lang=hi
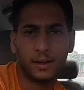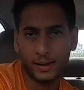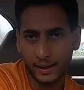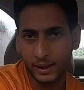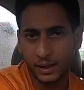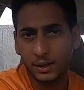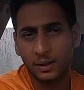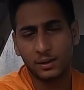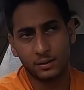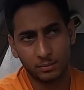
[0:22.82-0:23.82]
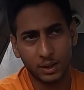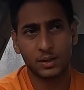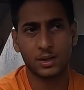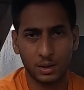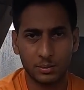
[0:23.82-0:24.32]
है नहीं मतलब
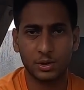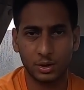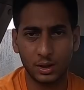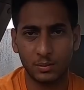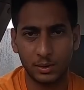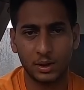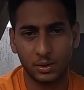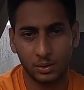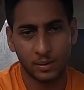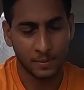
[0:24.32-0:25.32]
शाम की होगी अभी देखो